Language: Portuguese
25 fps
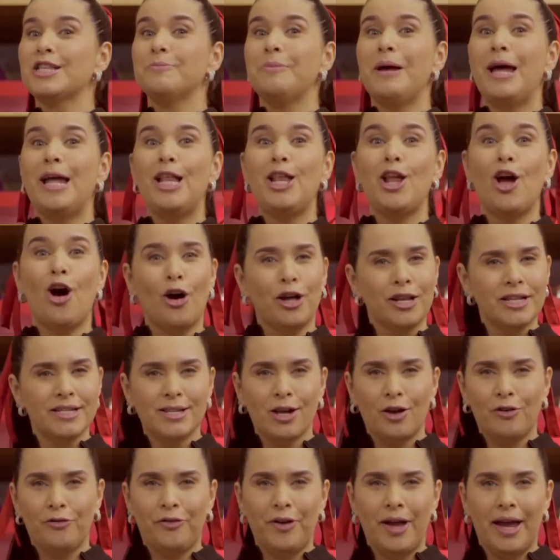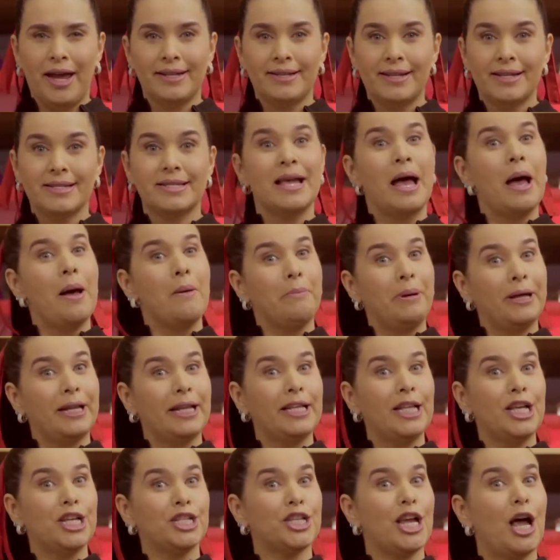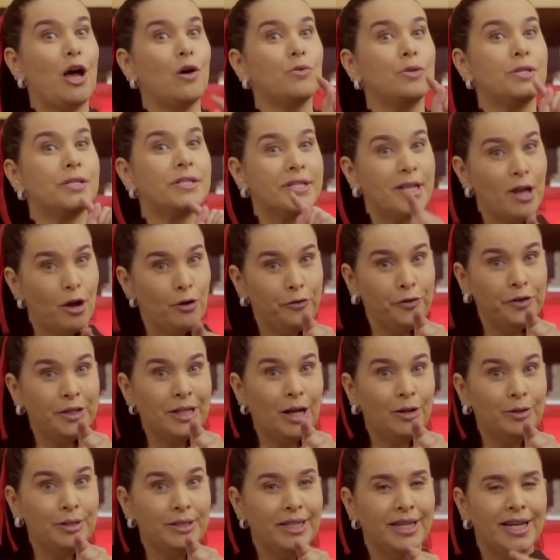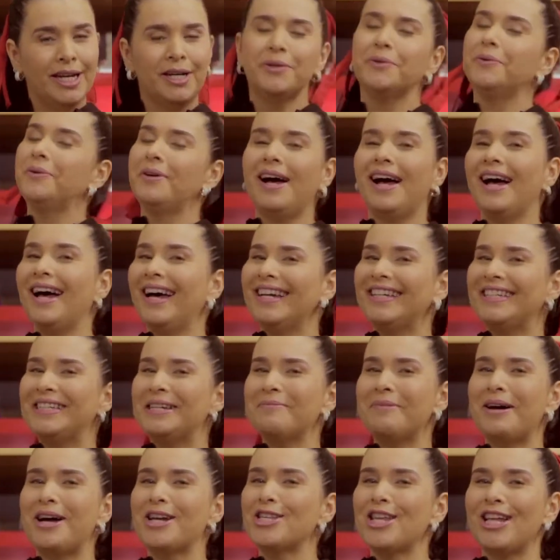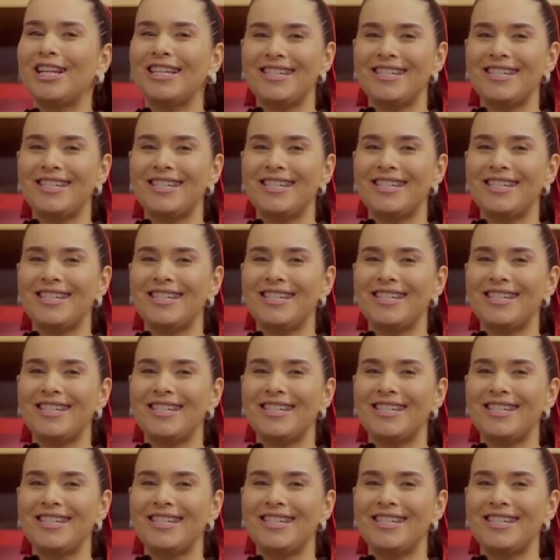as melhores ofertas para deixar o seu final de ano ainda mais